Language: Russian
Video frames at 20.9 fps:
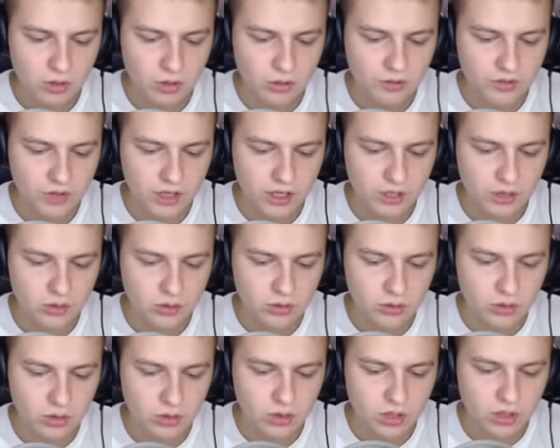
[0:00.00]
фигануть
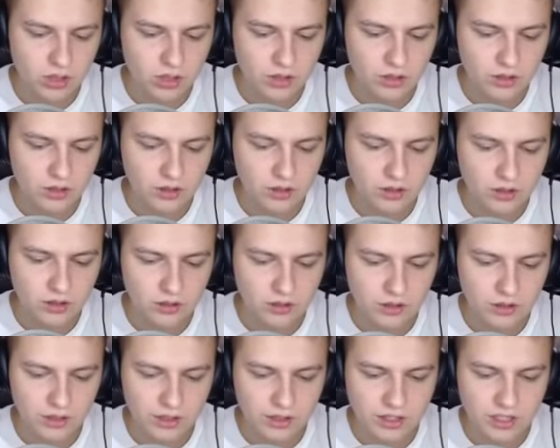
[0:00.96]
потом. туда.
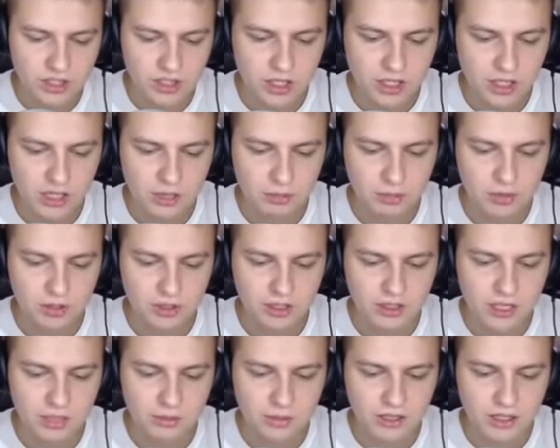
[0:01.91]
Это же, я так вот. понял,
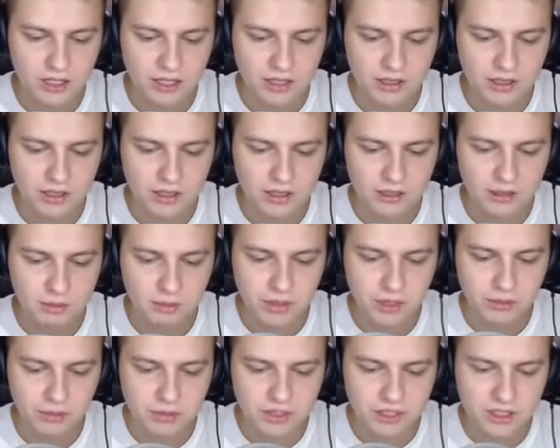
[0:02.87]
Тима, да, Эл
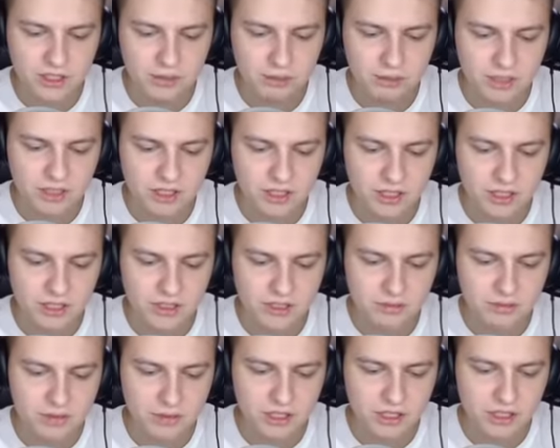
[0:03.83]
Прима с этим мексиканцем.
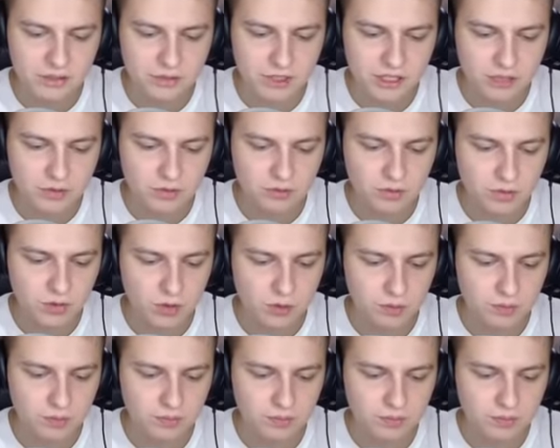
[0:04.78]
Смотри, смотри, оп,
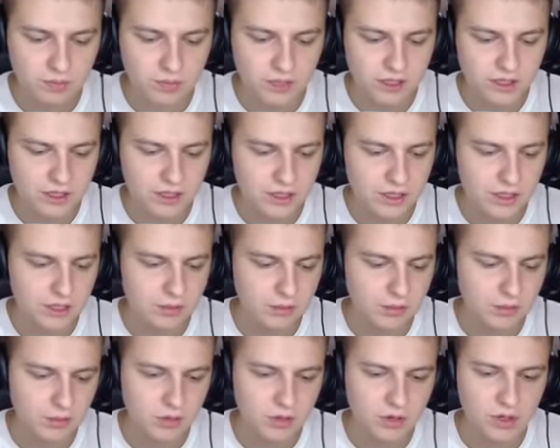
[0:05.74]
блин, ты не
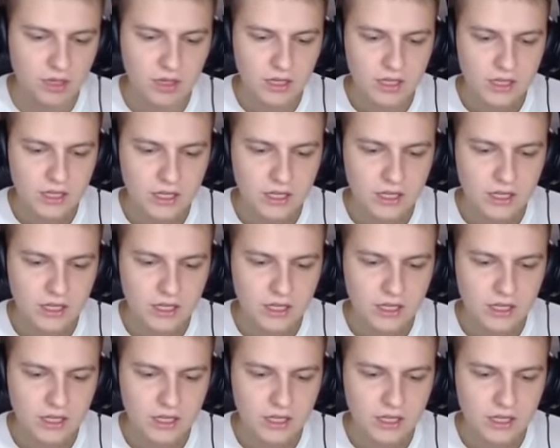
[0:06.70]
помог. О. А